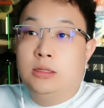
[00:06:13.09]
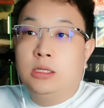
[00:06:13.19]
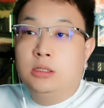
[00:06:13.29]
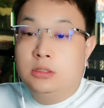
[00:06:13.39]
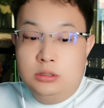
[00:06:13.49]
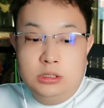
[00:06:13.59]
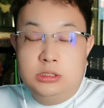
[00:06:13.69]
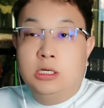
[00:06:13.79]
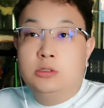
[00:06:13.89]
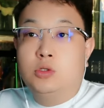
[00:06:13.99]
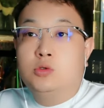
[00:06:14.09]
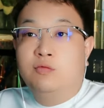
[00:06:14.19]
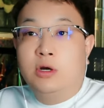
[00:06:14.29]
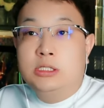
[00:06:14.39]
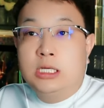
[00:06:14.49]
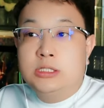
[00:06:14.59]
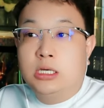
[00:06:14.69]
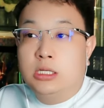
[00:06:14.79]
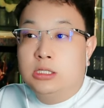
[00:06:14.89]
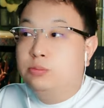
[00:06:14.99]
那你你这个学区分一旦降
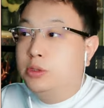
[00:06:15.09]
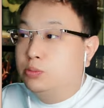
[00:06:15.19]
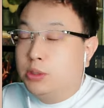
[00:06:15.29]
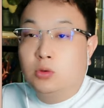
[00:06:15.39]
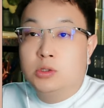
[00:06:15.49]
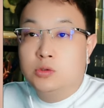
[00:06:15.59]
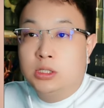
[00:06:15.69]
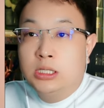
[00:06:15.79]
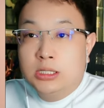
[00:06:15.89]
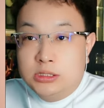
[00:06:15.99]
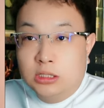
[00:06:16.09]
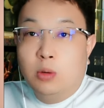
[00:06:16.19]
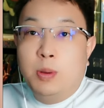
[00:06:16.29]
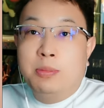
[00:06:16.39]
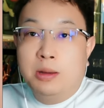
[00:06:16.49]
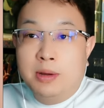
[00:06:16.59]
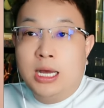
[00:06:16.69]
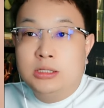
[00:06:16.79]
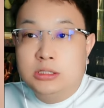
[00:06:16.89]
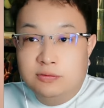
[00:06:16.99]
下来，咱别别多说，降到八八八，
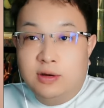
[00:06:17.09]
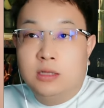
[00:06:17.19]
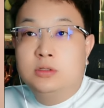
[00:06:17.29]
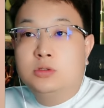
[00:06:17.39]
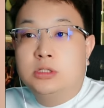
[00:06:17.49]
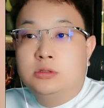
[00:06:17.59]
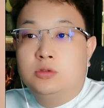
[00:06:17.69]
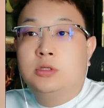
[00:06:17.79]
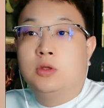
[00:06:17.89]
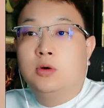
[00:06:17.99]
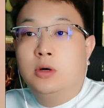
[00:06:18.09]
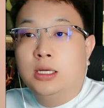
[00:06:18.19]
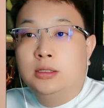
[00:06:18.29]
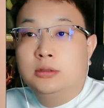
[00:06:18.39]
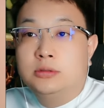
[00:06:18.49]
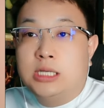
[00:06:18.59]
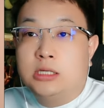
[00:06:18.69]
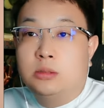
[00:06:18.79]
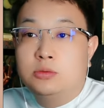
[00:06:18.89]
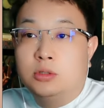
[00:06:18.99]
你这房子就就到头了，再
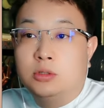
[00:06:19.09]
上不去了。